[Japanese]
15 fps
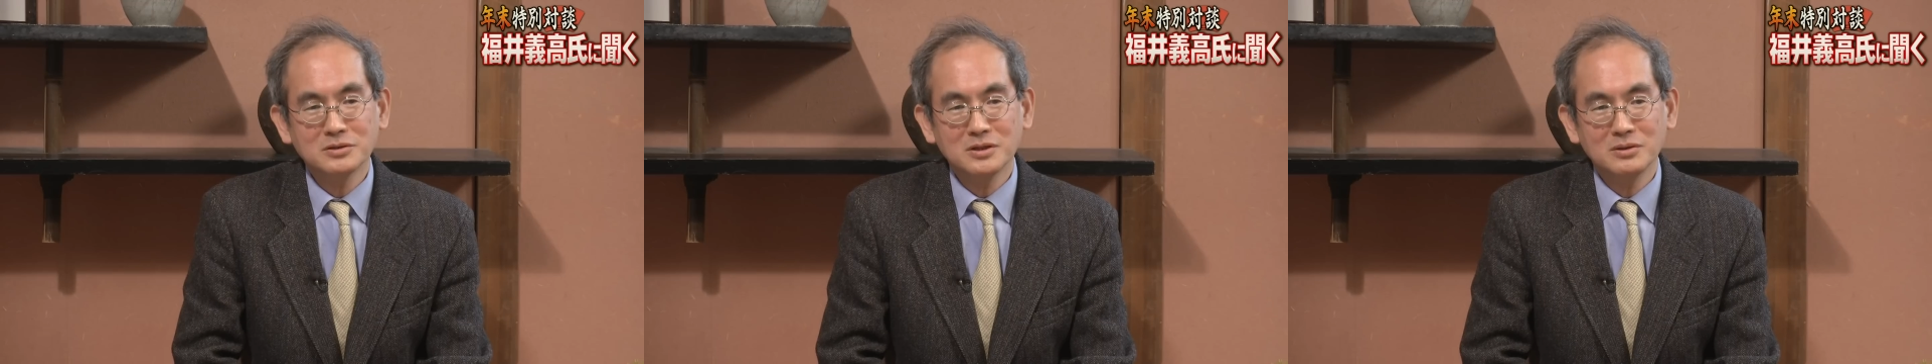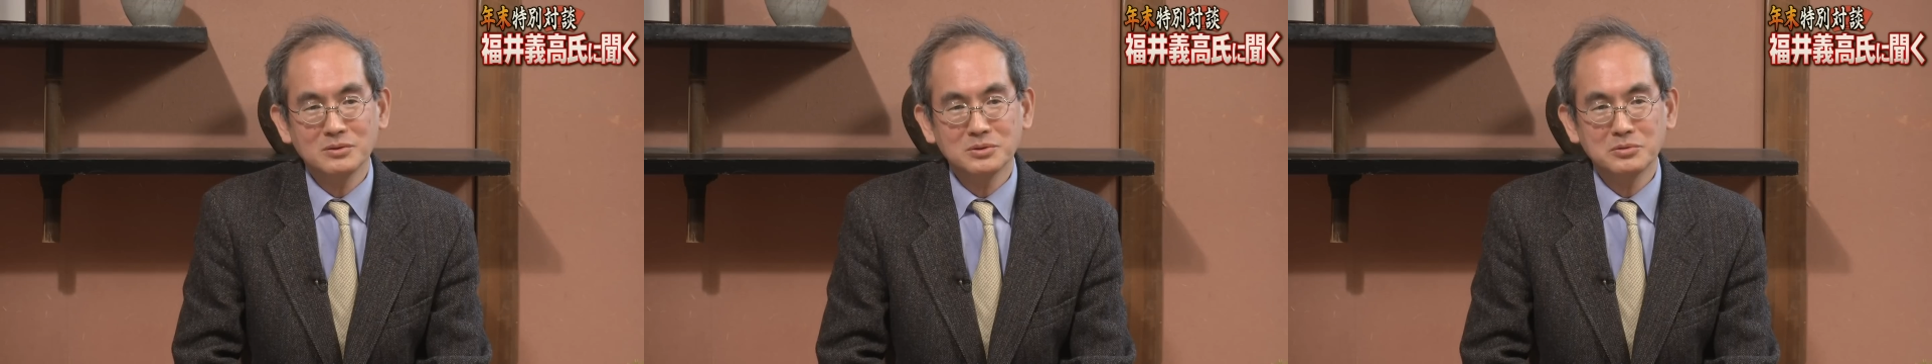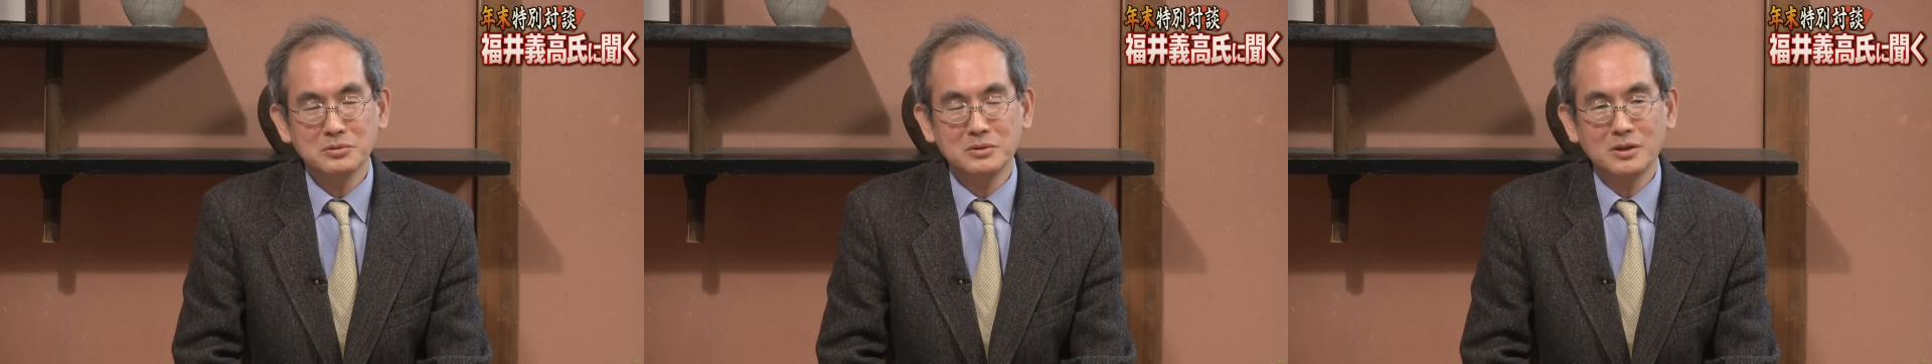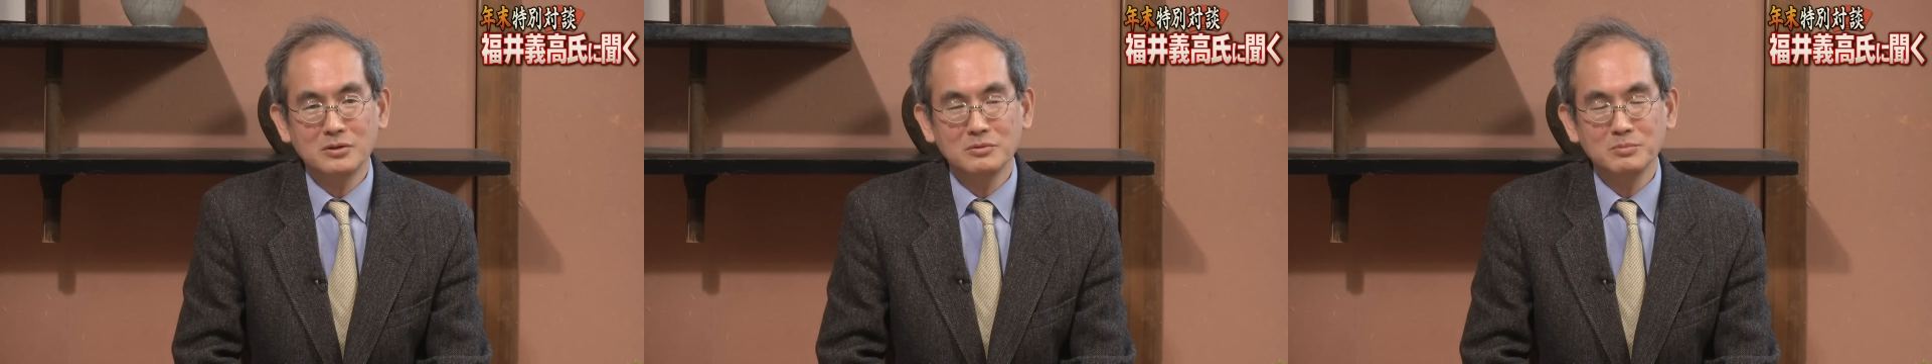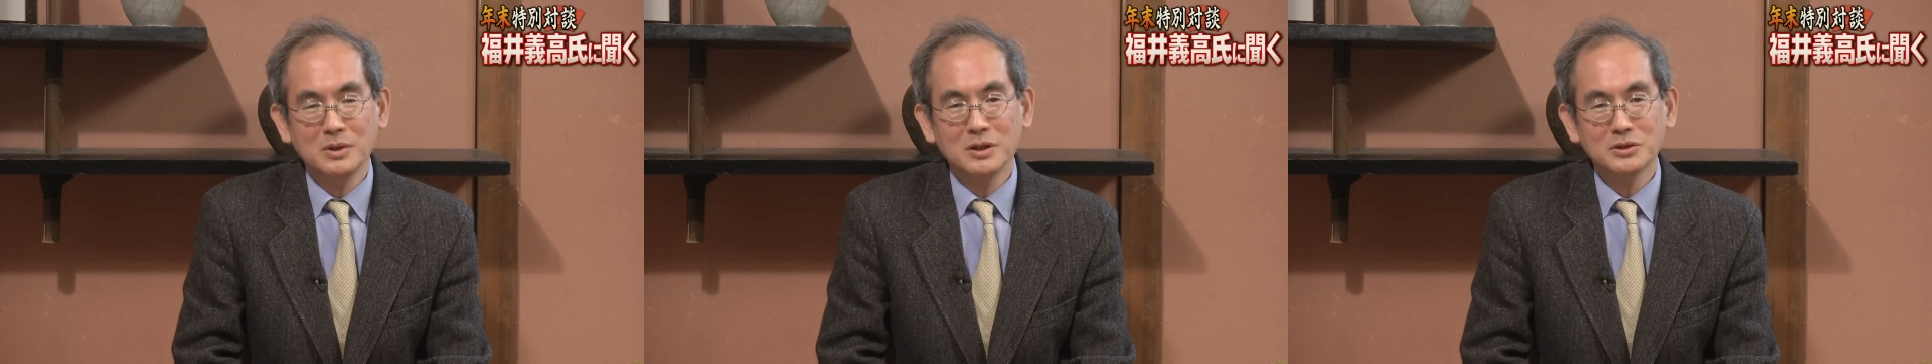者の一人であ
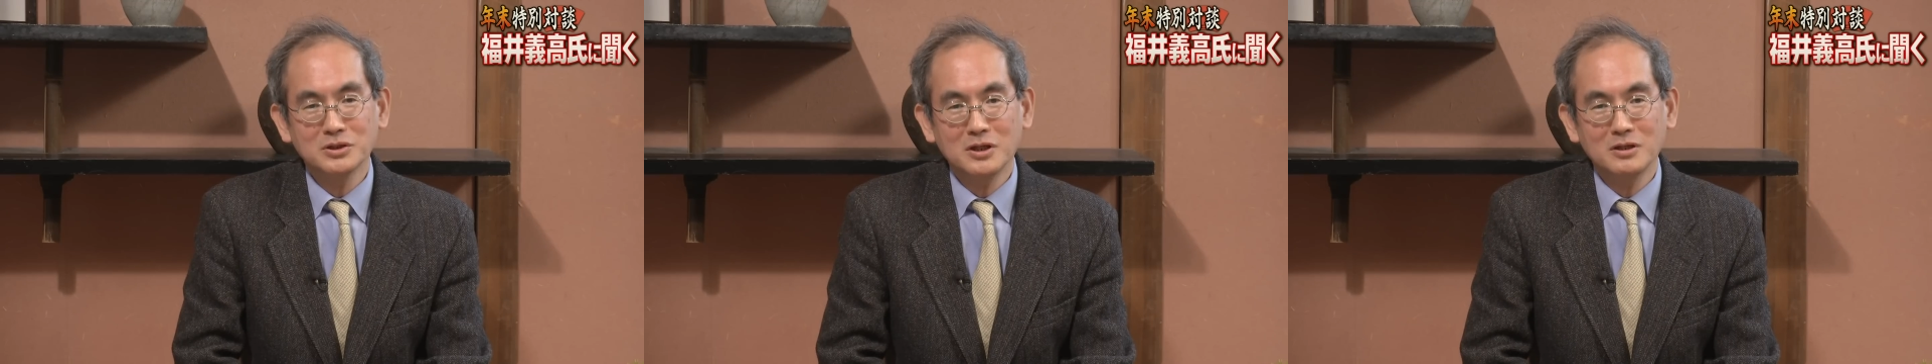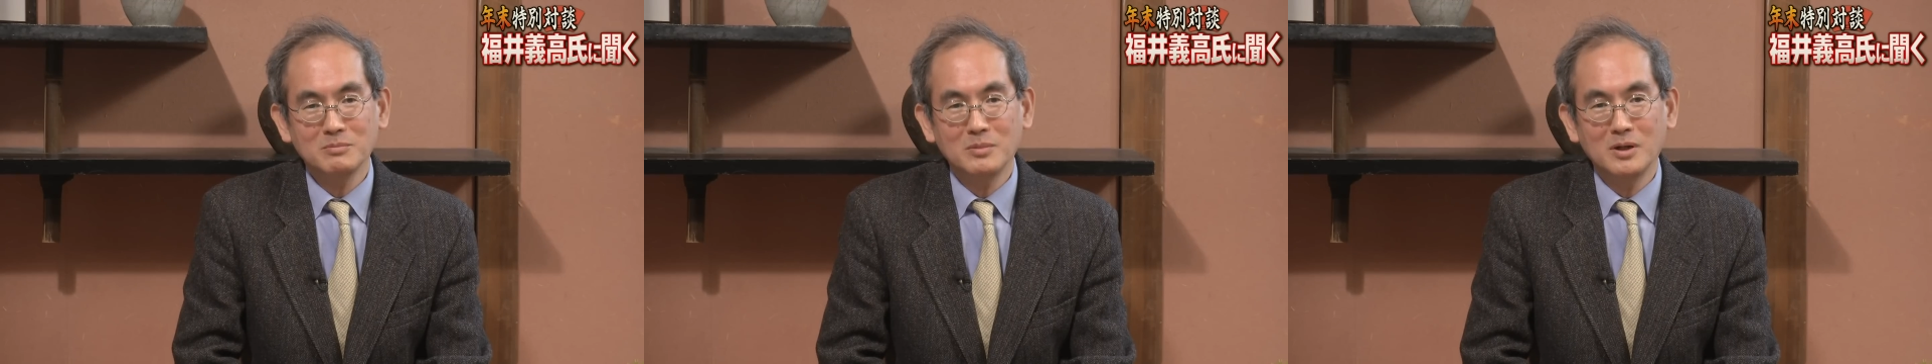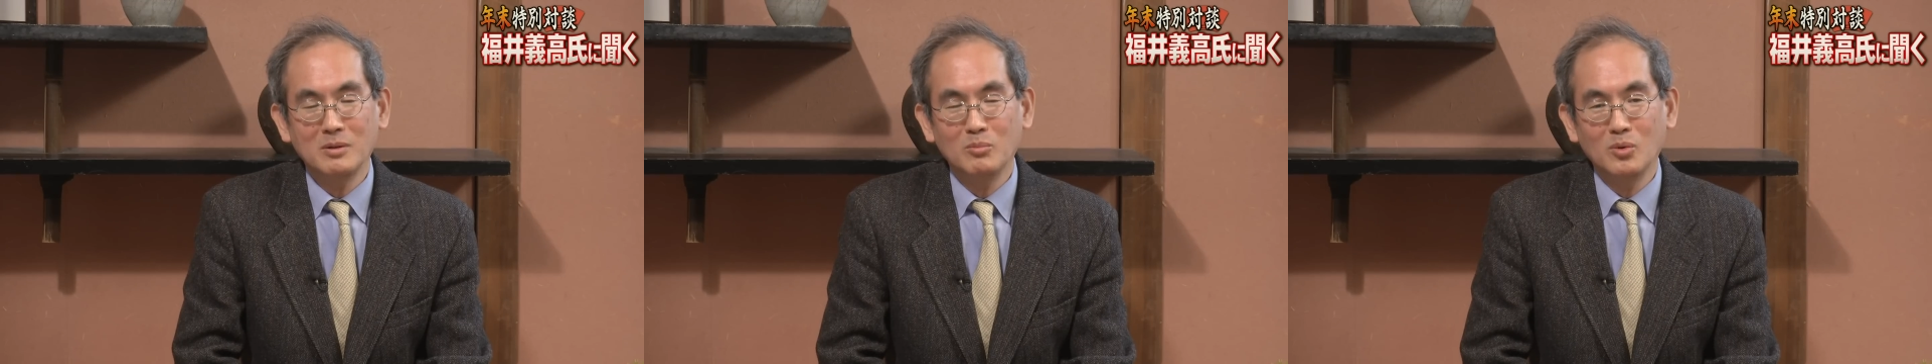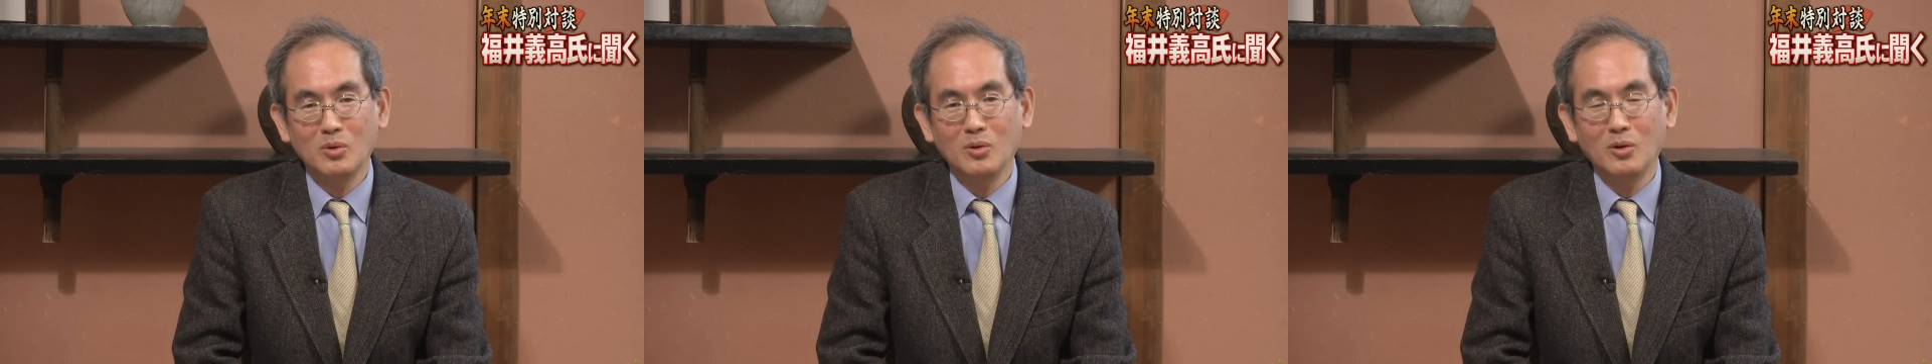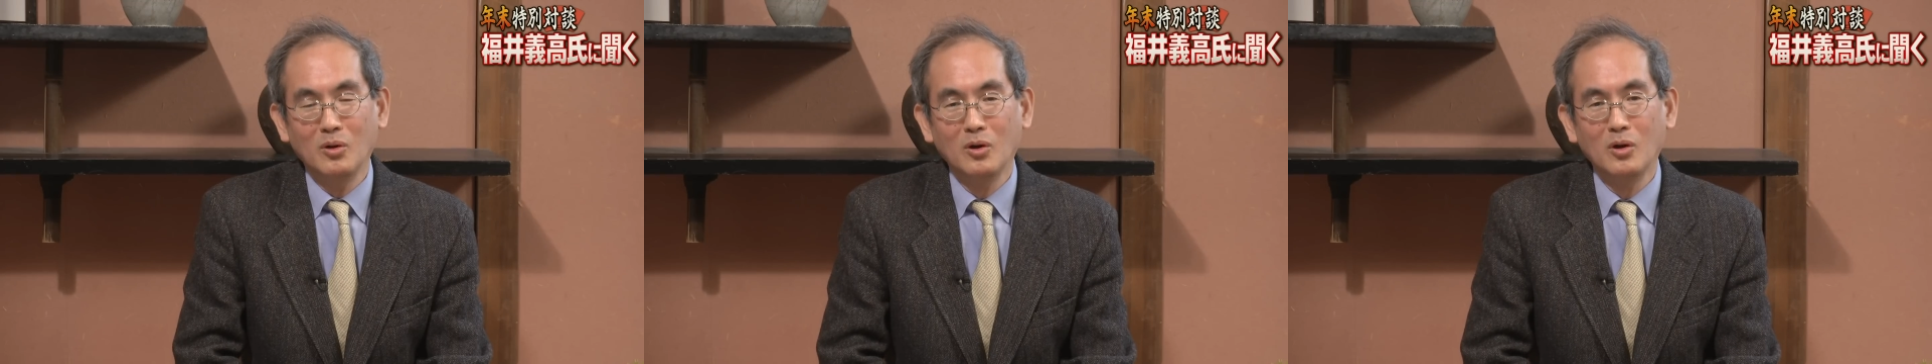るミア・シャイマーも、ああ
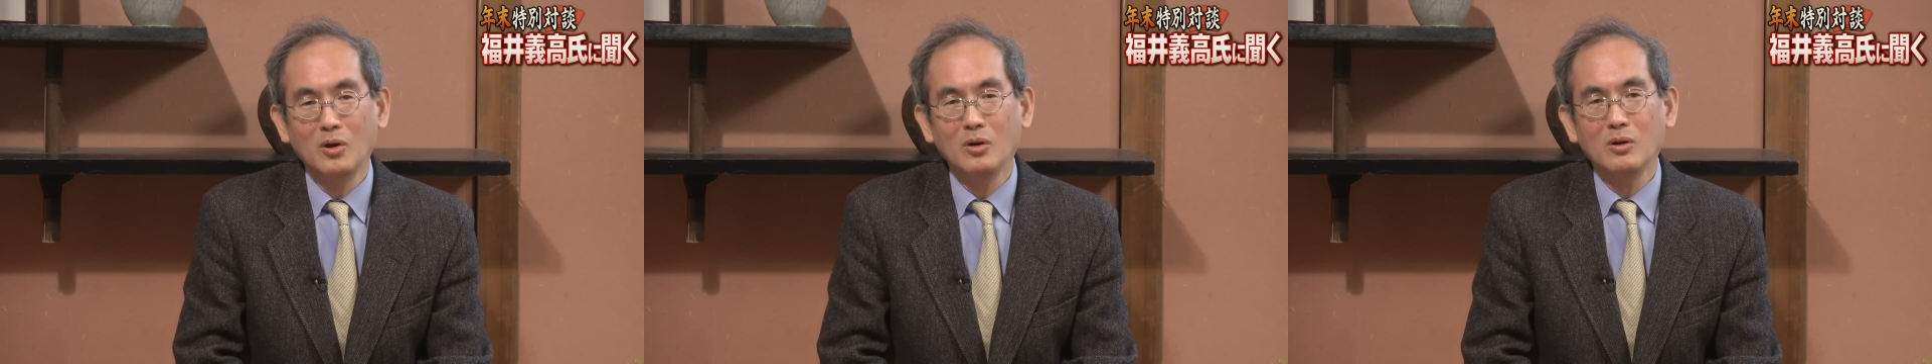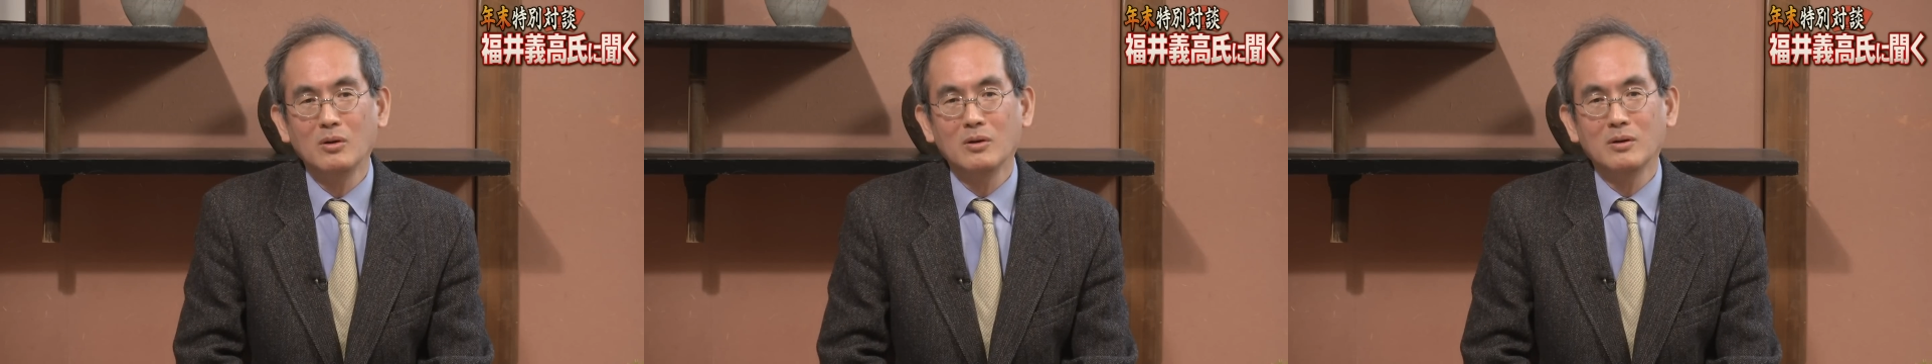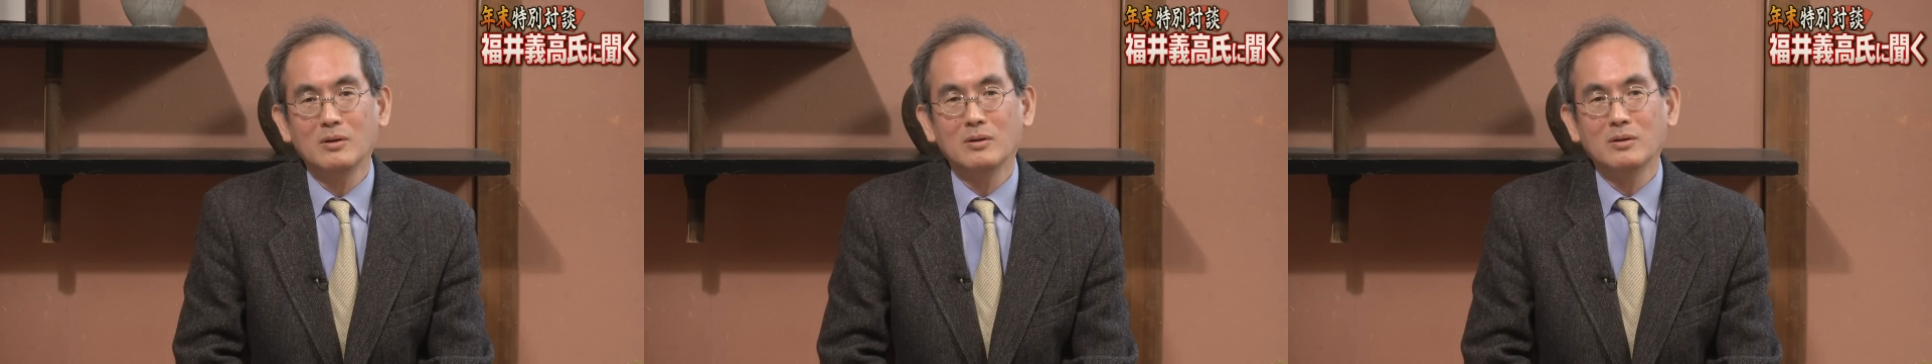そうですね、